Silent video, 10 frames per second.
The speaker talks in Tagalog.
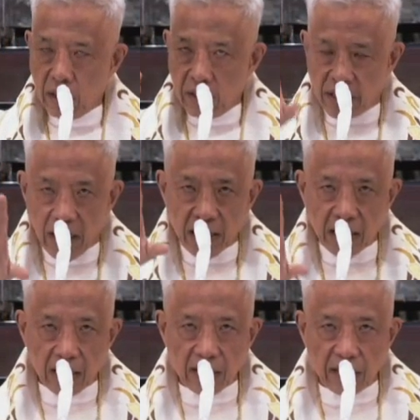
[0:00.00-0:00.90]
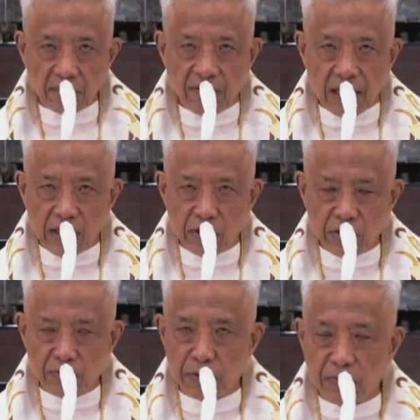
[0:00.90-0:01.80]
nag-aral ka ng values
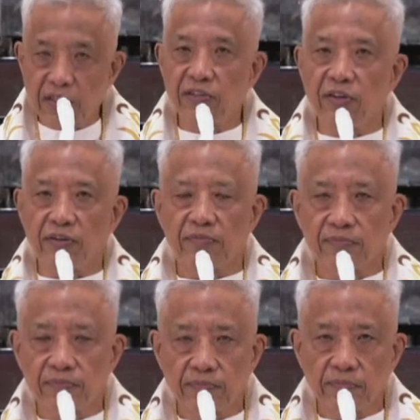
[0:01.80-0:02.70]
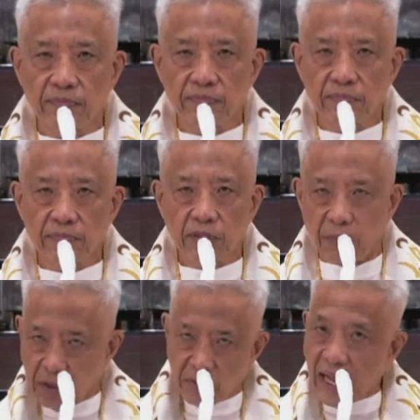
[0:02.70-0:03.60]
formation.
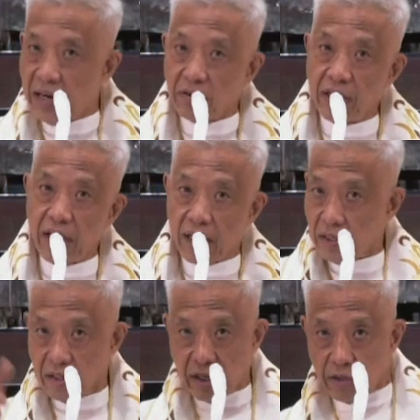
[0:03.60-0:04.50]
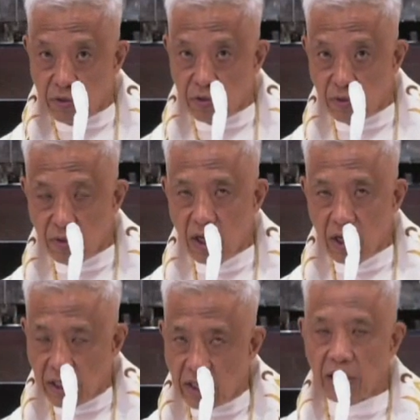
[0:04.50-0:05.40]
Mas tao ka kaysa noong
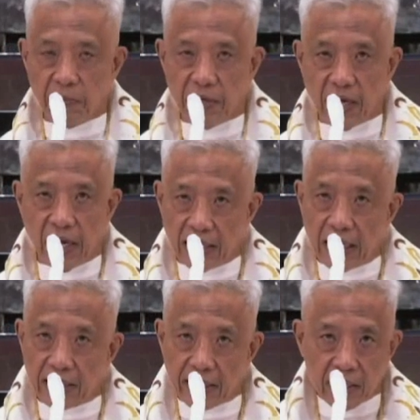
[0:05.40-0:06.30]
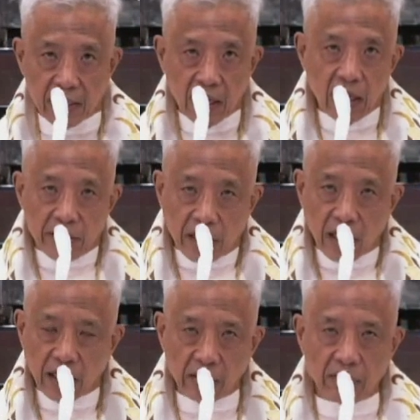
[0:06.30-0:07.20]
hindi ka pa nag-aral dahil
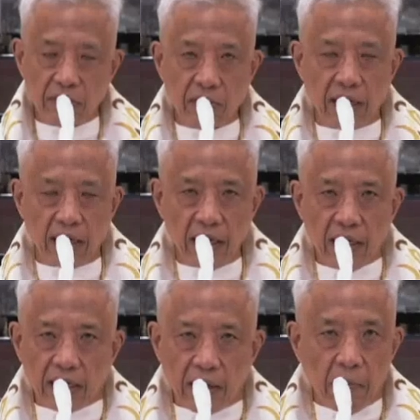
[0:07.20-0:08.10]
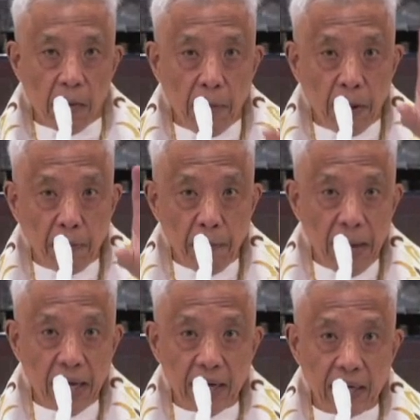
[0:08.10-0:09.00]
nagkakaroon ka ng mga
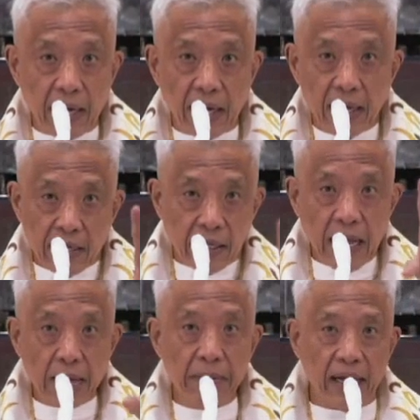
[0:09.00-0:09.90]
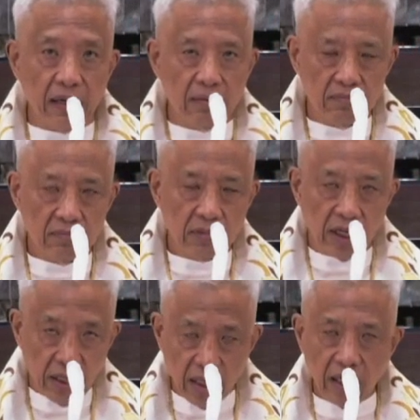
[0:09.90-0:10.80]
pagpapahalaga na tama.
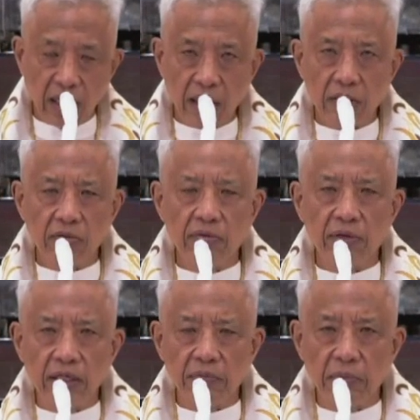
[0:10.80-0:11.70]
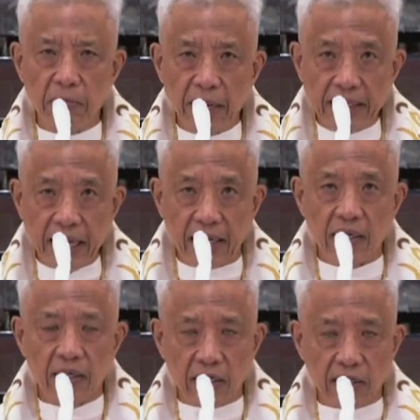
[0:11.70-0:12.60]
Kaya kailangan turuan yung mga bata
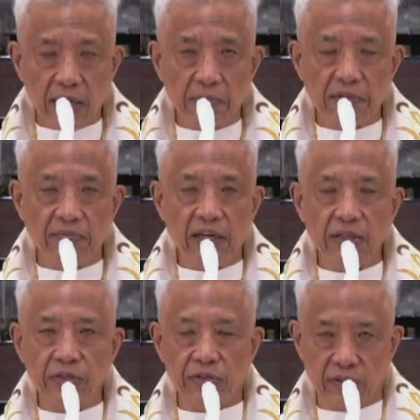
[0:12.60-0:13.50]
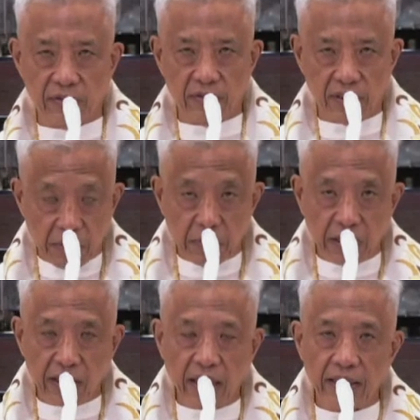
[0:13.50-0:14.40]
ng tamang values, sabi
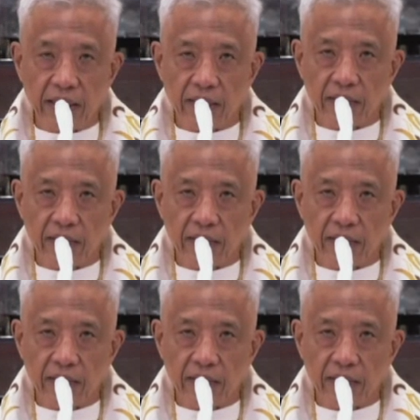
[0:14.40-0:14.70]
ni Runner.